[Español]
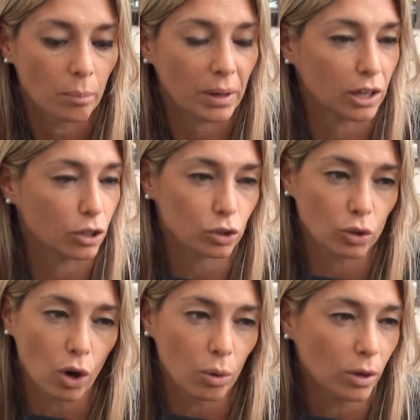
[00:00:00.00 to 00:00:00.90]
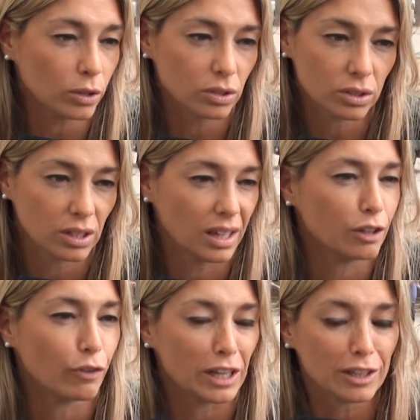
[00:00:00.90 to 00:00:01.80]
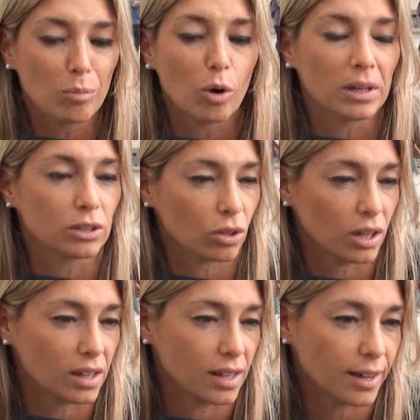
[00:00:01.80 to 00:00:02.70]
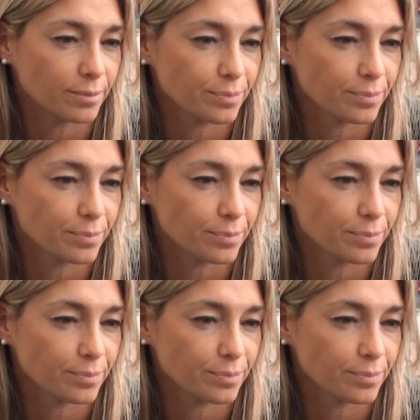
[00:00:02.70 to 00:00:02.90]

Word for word: pequeños sorbos ¿sí? en diferentes momentos del día.